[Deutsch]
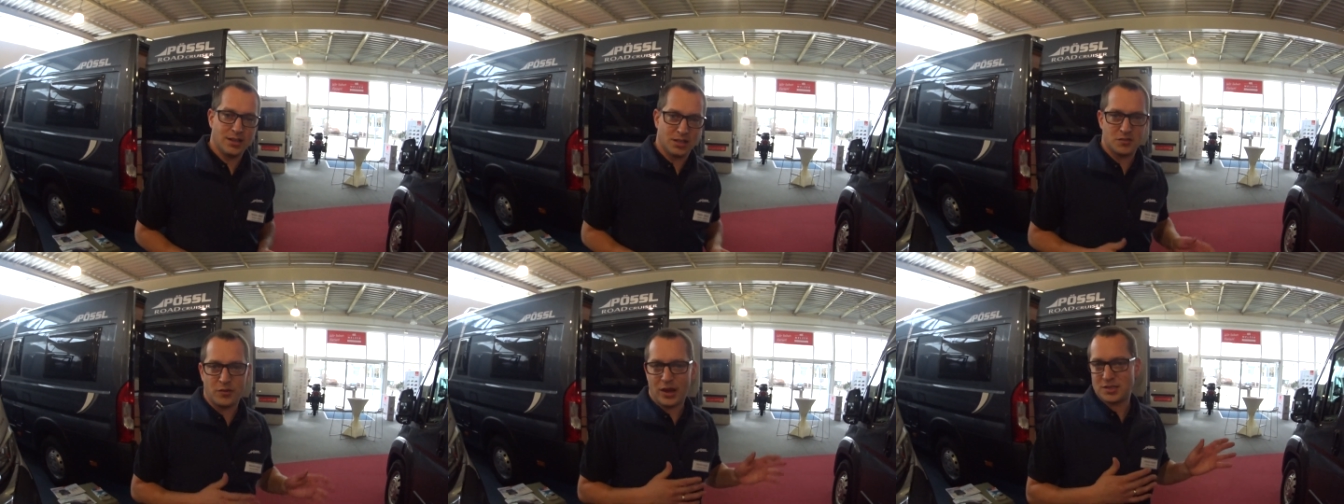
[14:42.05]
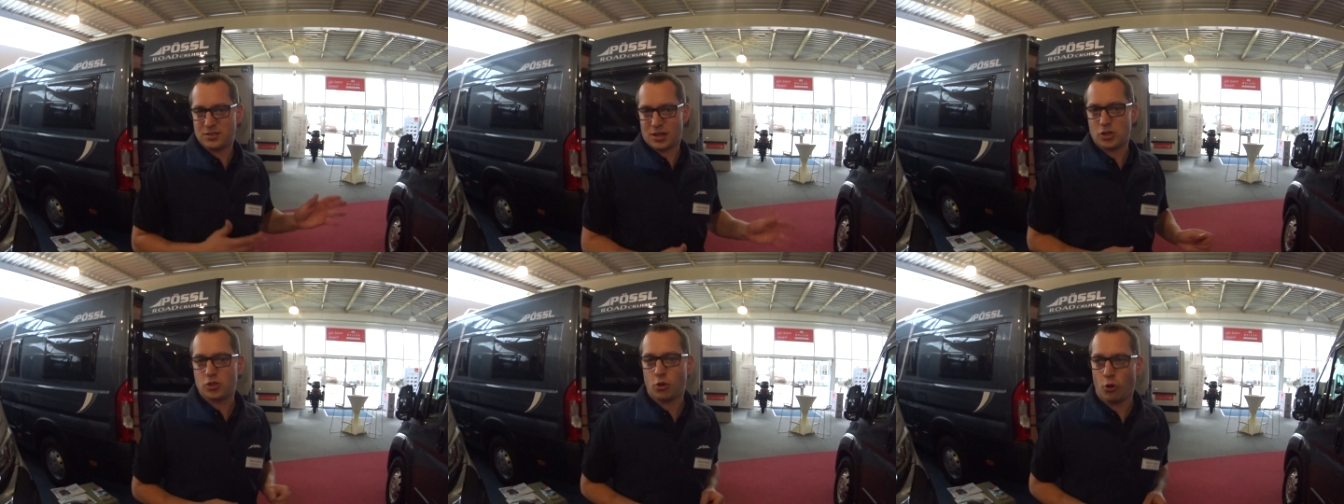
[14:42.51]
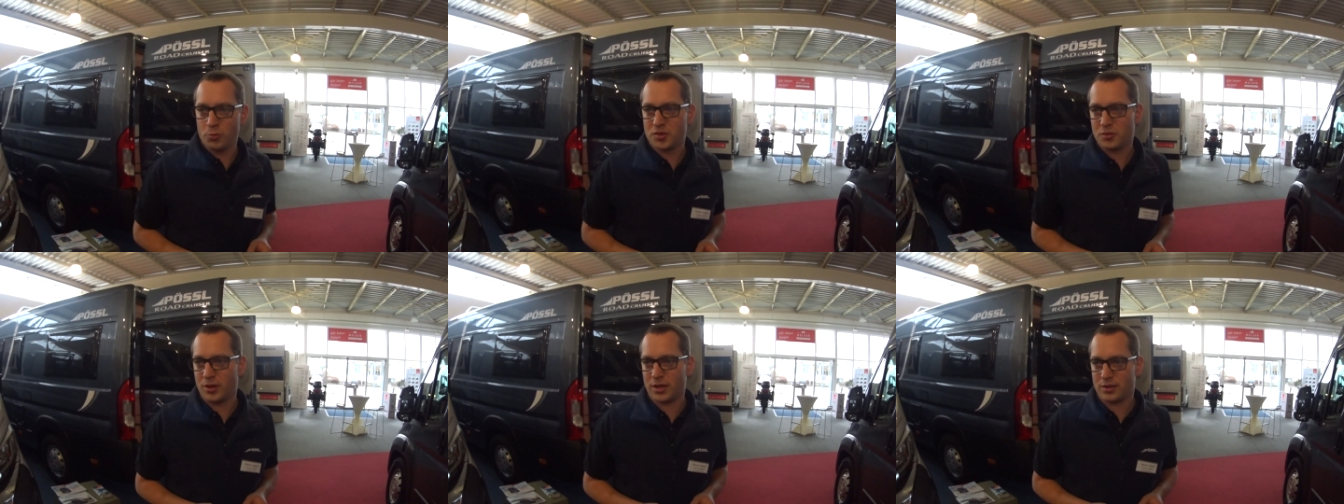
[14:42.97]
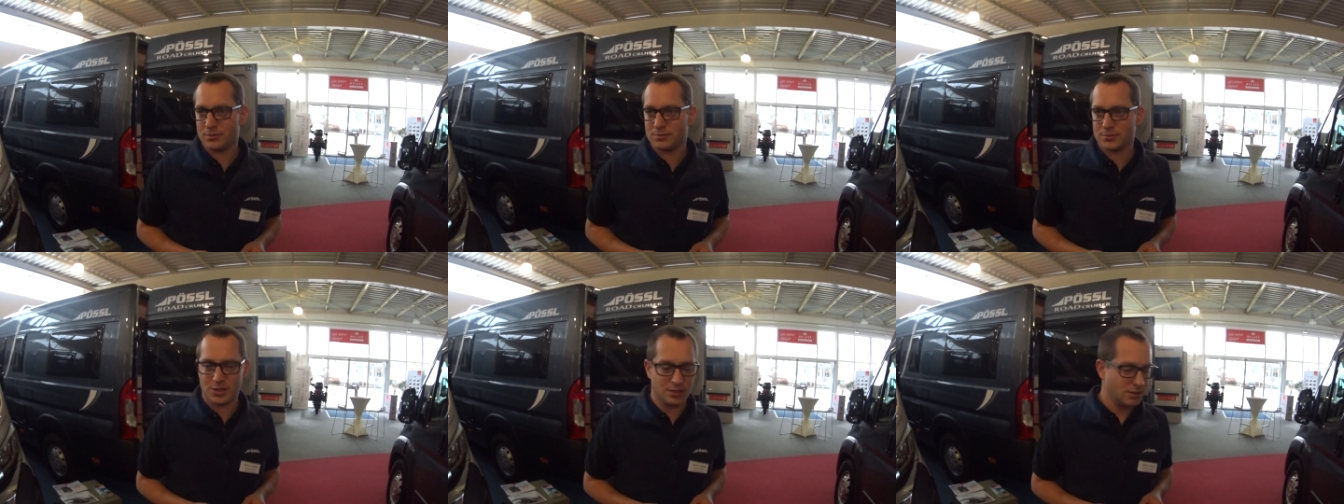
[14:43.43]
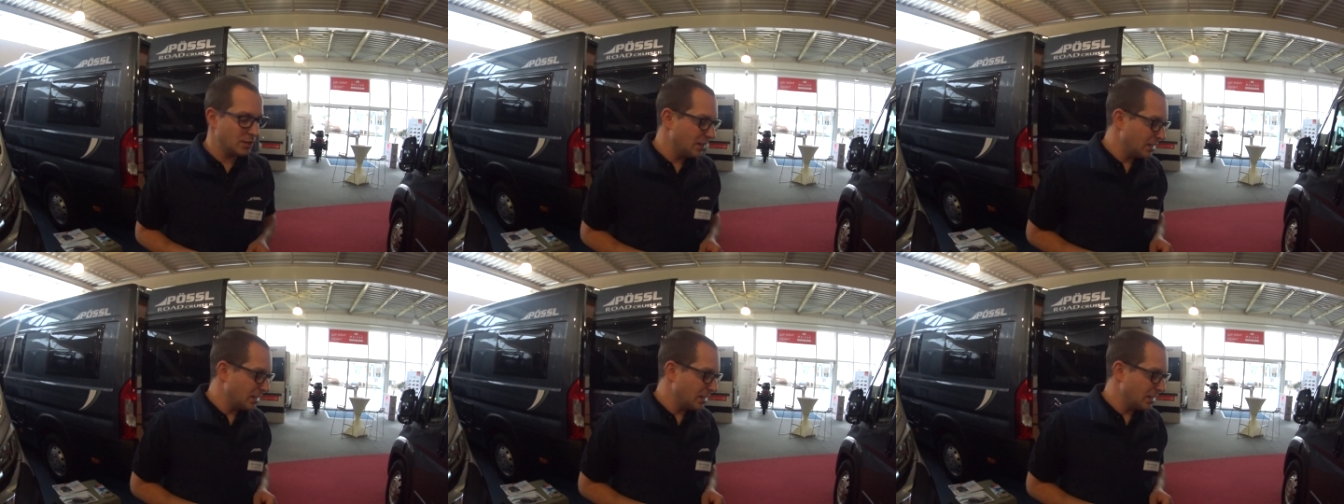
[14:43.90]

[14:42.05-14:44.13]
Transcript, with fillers: das Fahrzeug an Strom zu hängen, ja, ne,